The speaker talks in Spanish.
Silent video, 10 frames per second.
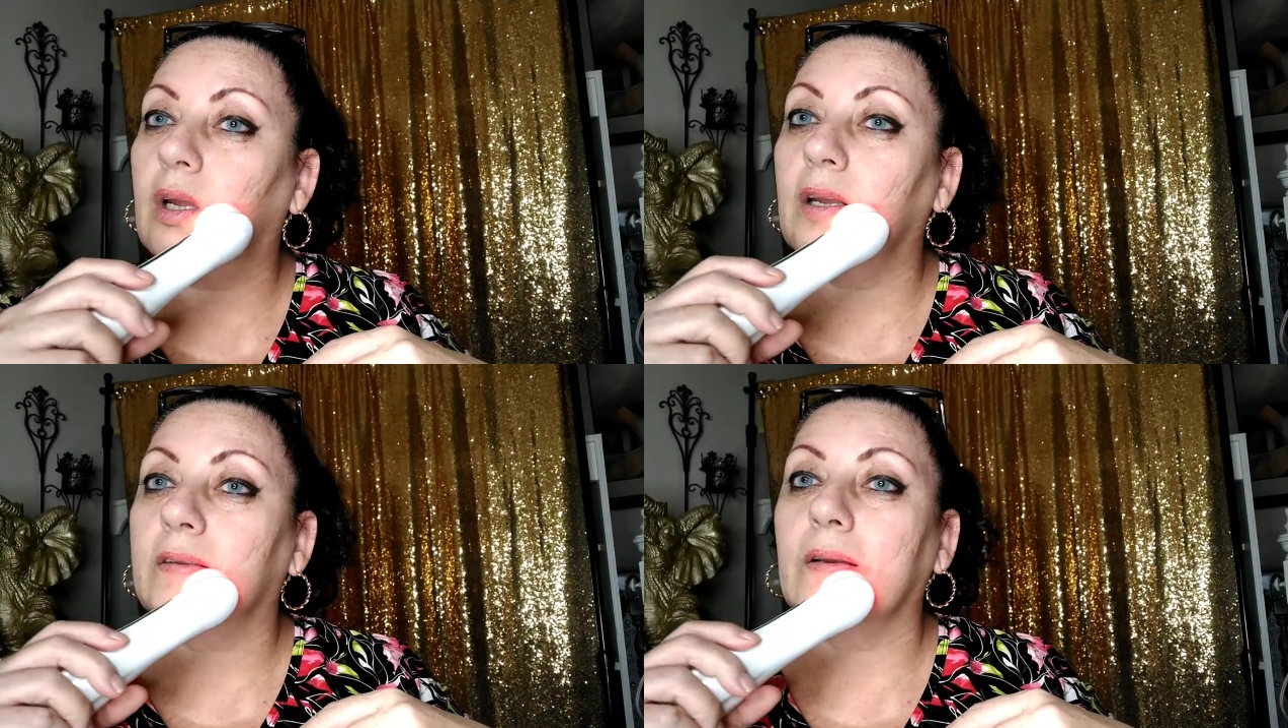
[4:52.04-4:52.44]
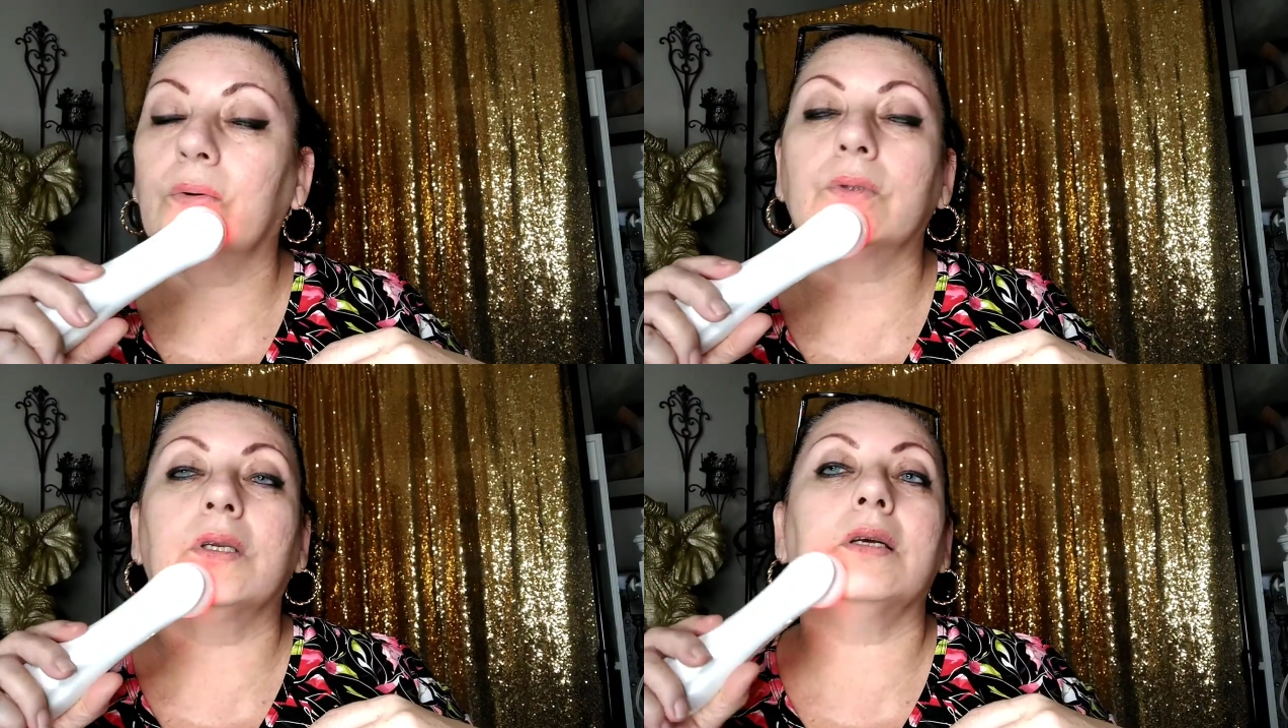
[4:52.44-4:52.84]
que se
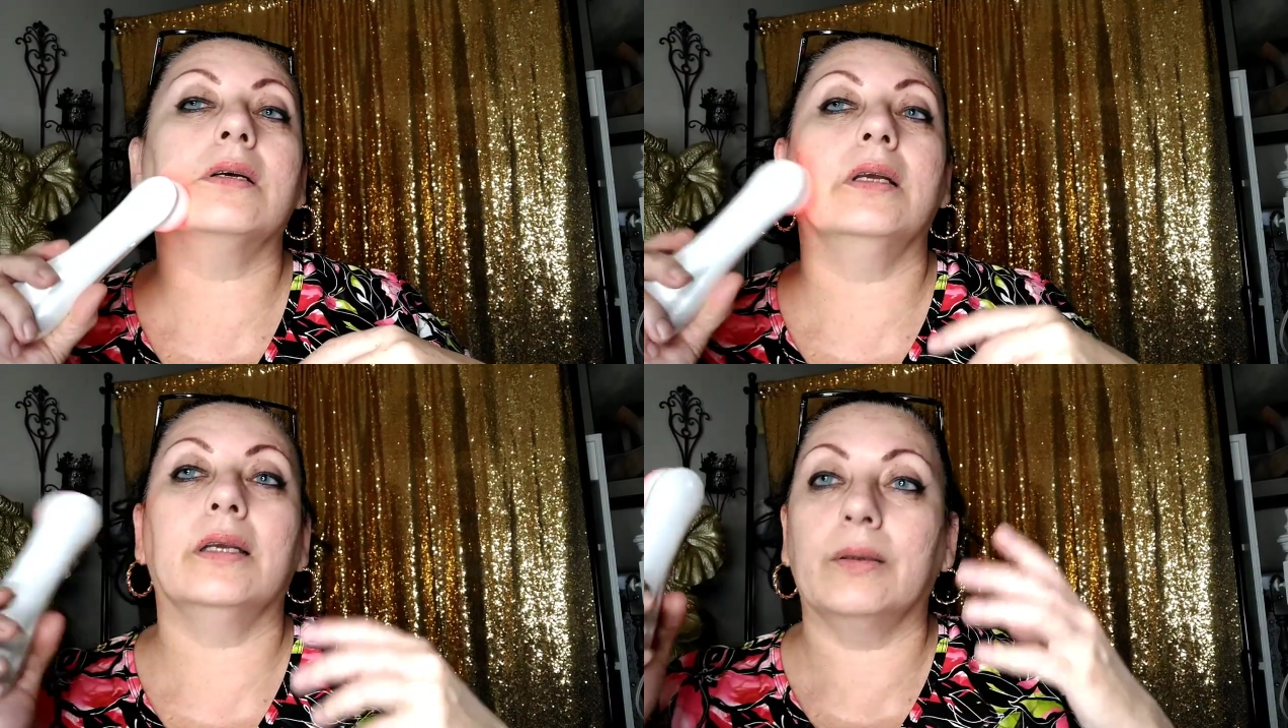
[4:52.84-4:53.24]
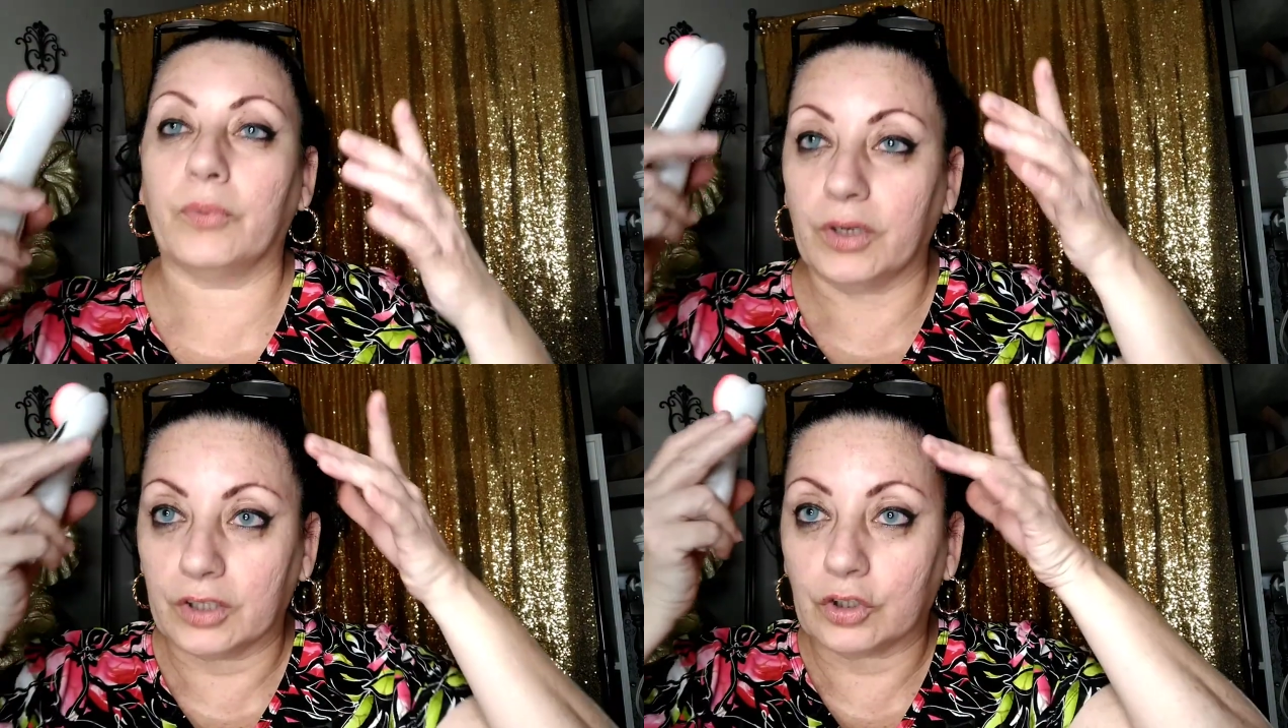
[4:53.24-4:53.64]
usa
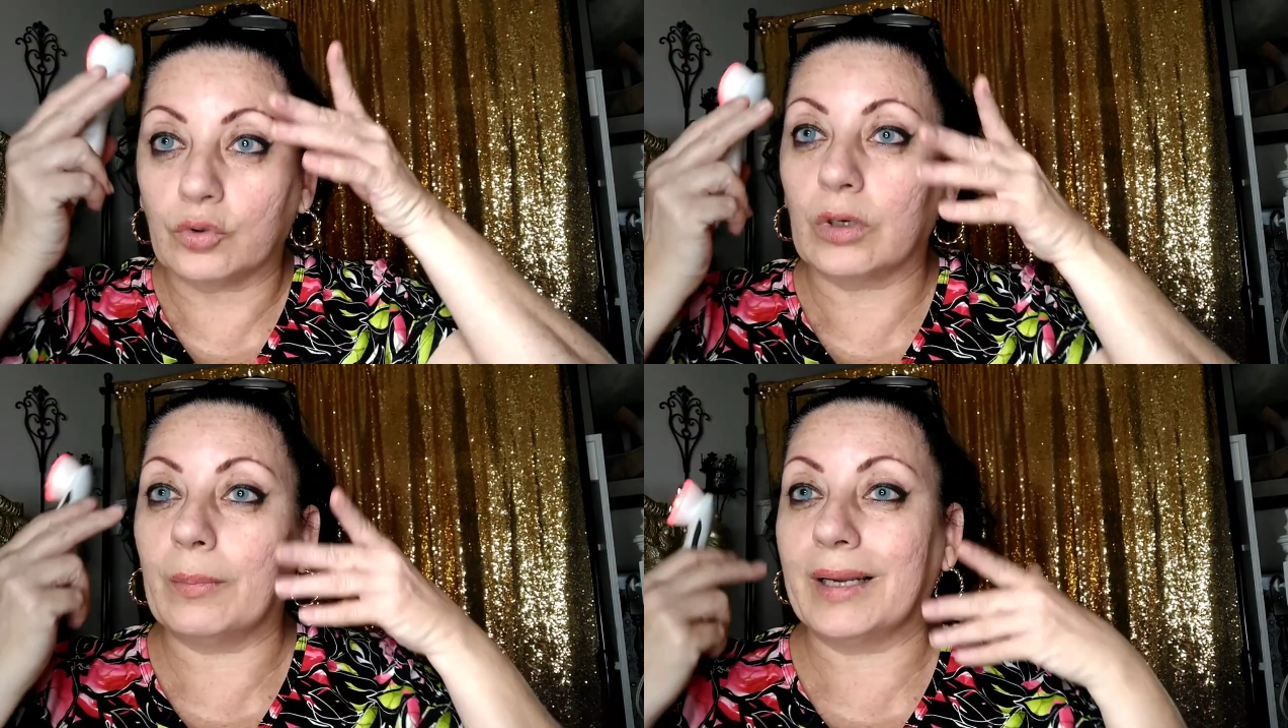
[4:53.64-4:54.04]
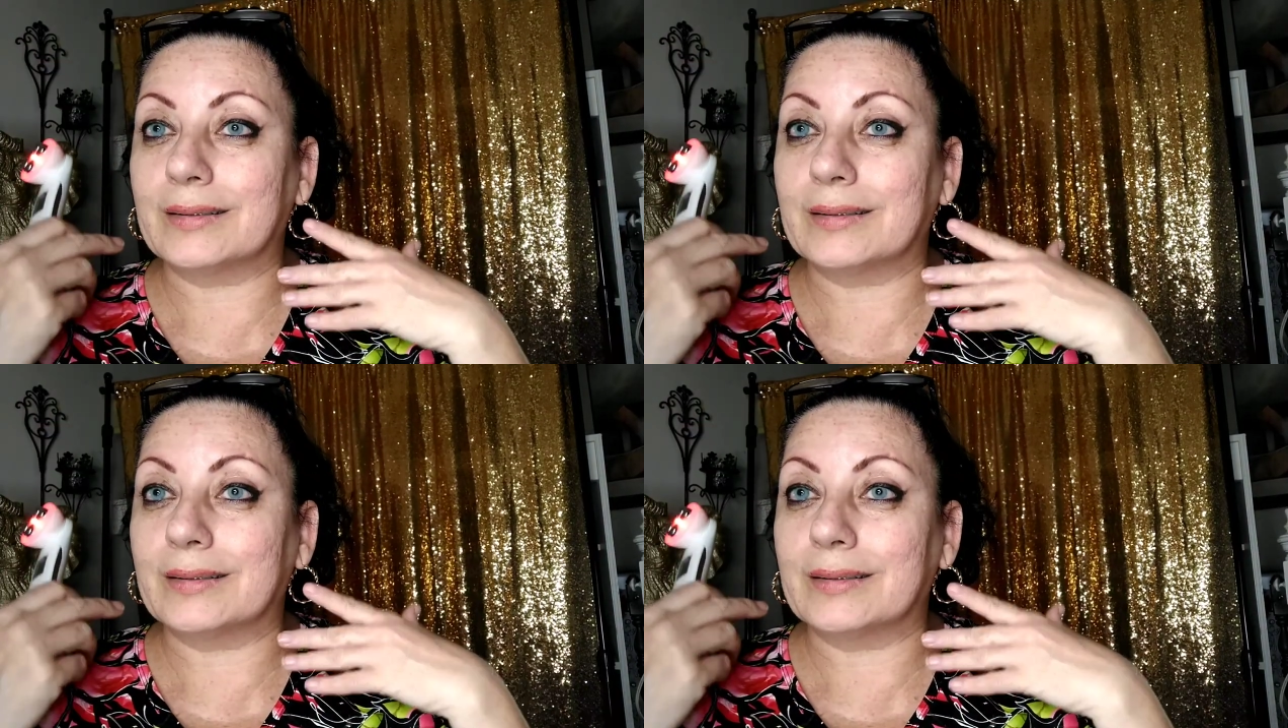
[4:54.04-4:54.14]
eh, poniéndose una